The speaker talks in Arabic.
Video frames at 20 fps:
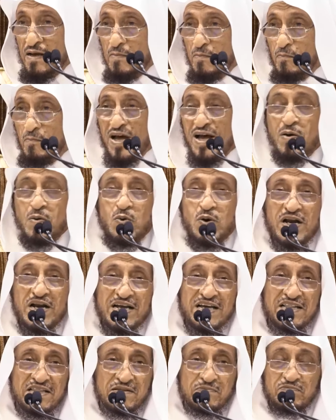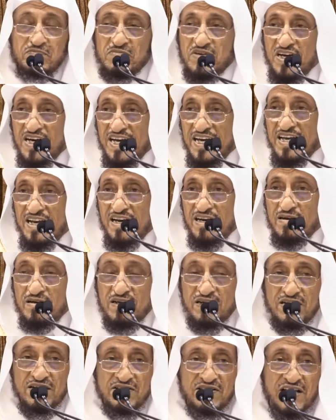ما هو الإثم غير
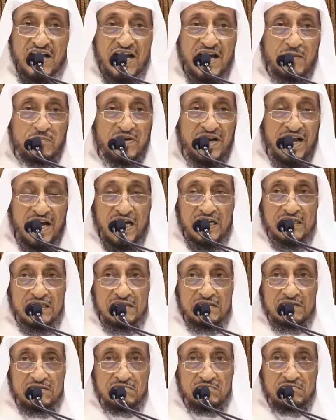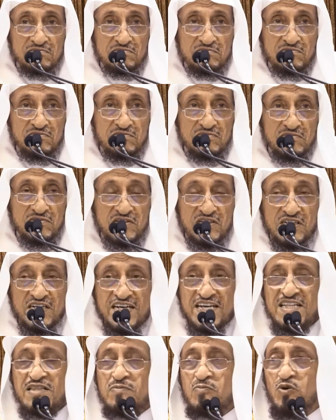ذهاب العقل
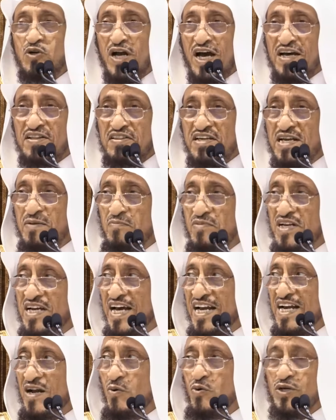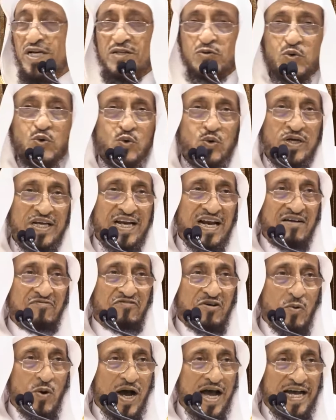اثم عظيم لانه يدعو الى
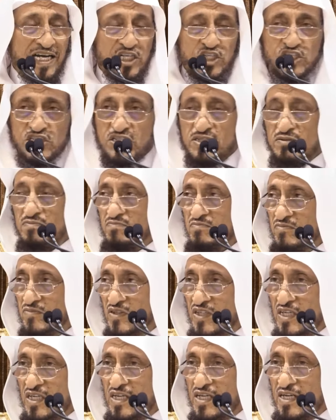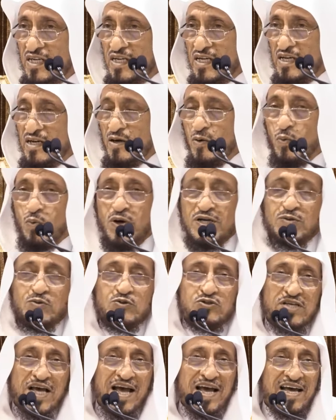الفواحش
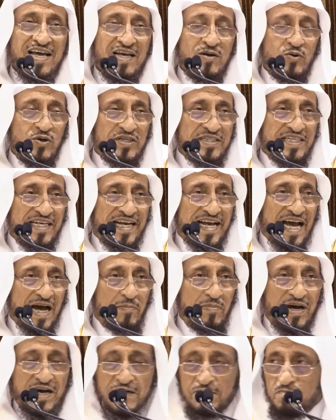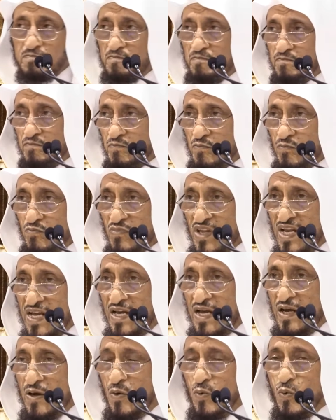ويسهل ارتكابها
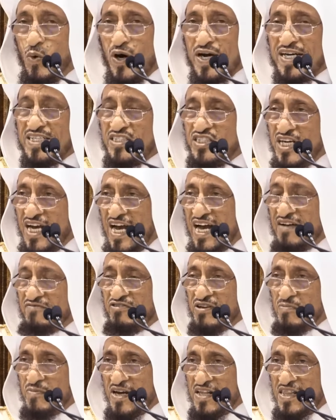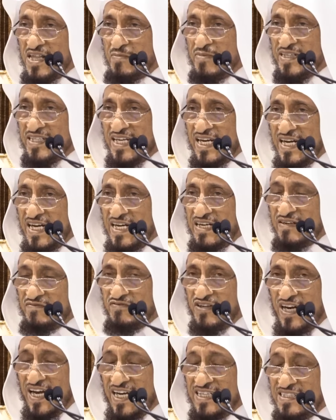وقد جاء فيما ثبت
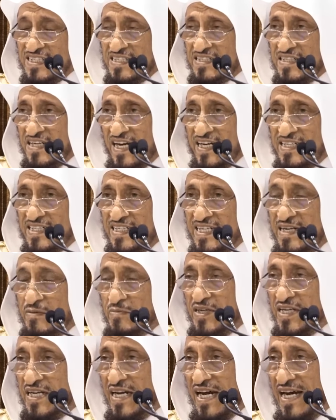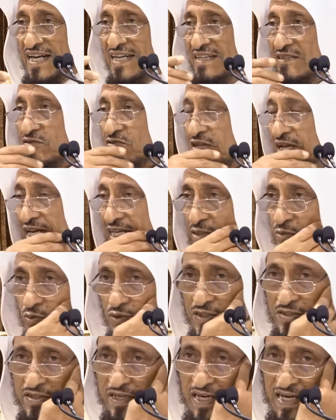في الحديث عن النبي عليه الصلاه
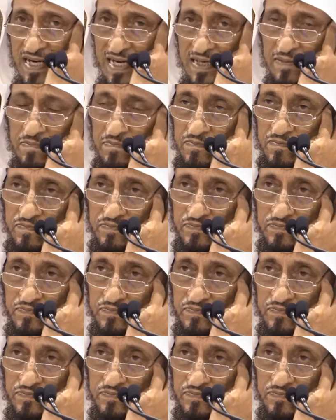والسلام